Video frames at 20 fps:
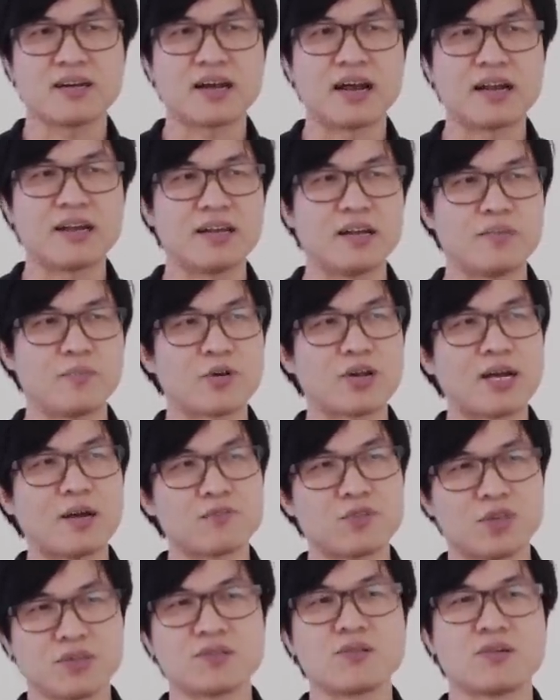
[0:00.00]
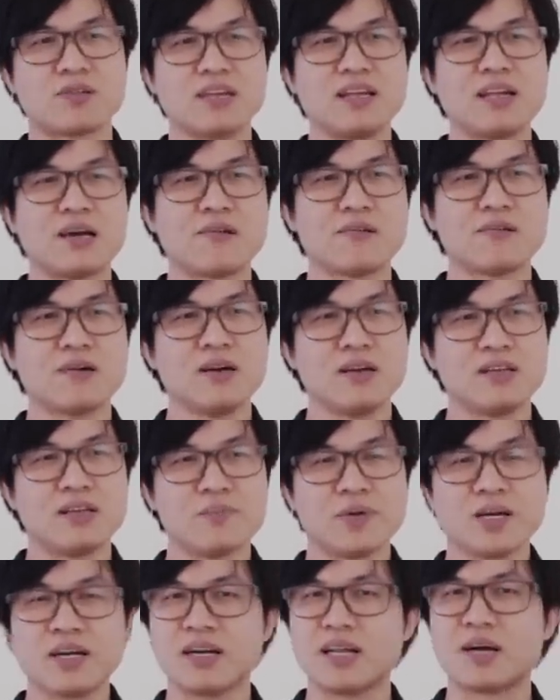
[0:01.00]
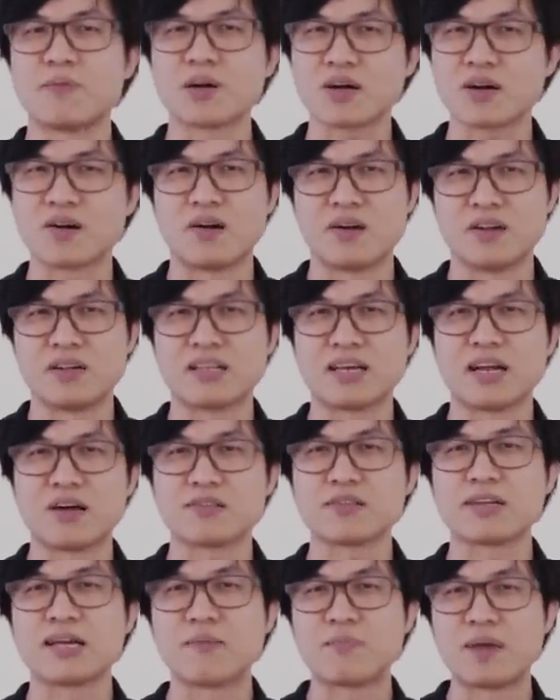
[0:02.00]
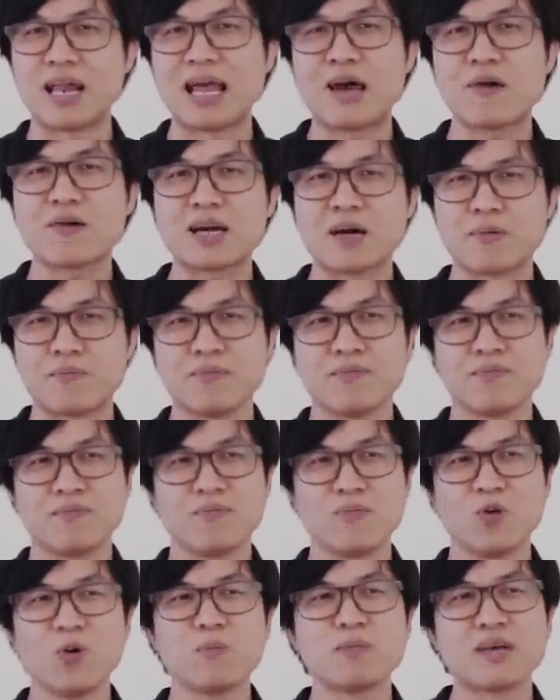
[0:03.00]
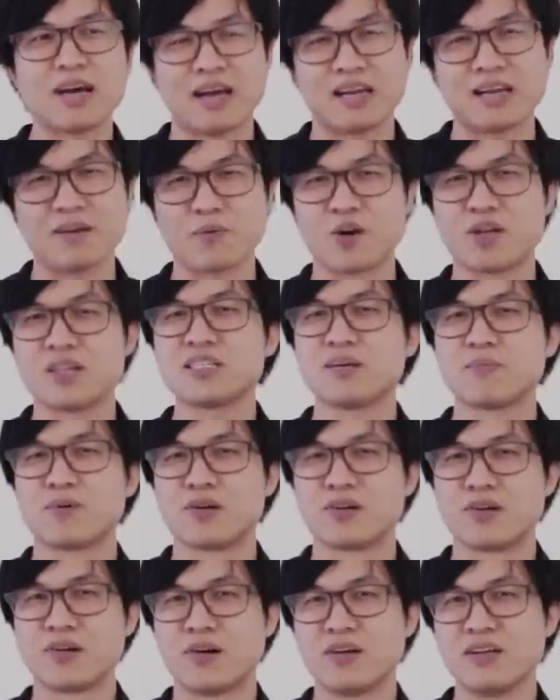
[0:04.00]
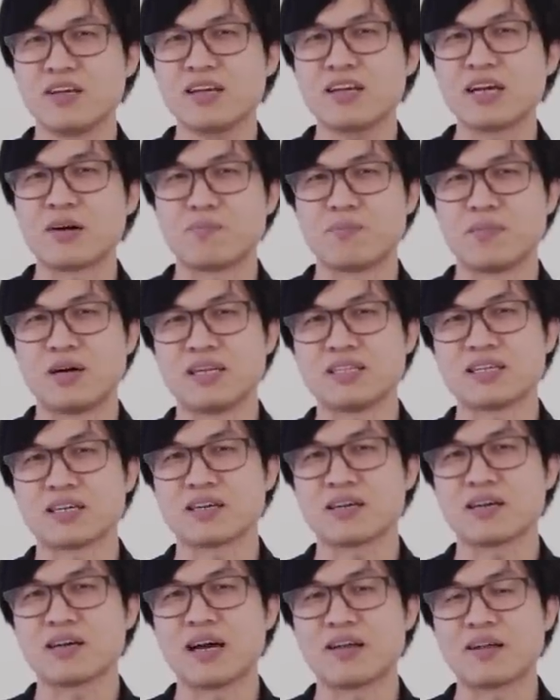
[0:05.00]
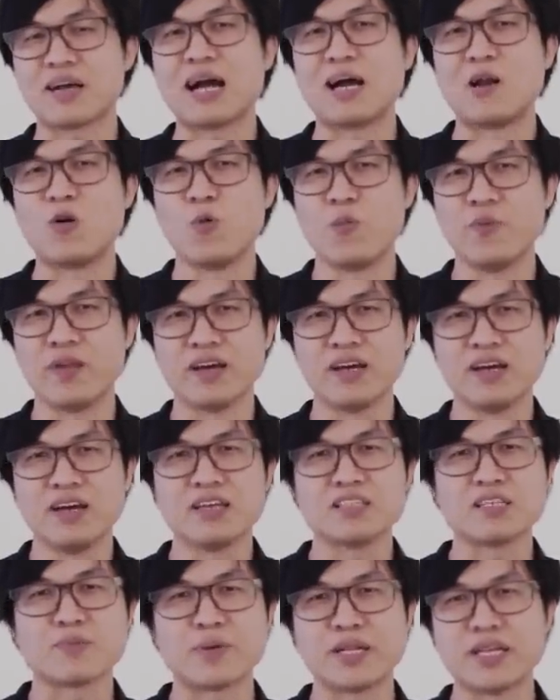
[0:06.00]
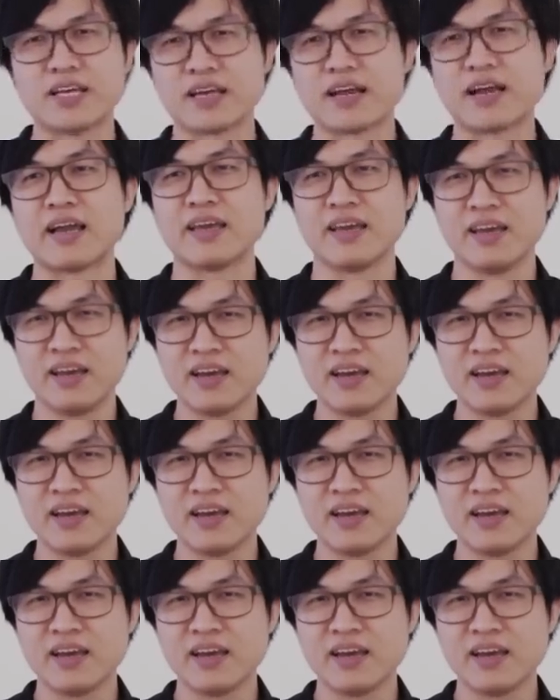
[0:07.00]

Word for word: การเขียนโปรแกรมสดๆที่เรายังไม่เคยทำมาก่อนแต่เราเตรียมมาแล้วกับรูปถ่ายกับคอนเซปต์ของน้องๆที่กลับมาจากการถ่ายรูปเนี่ยจะเป็นยังไง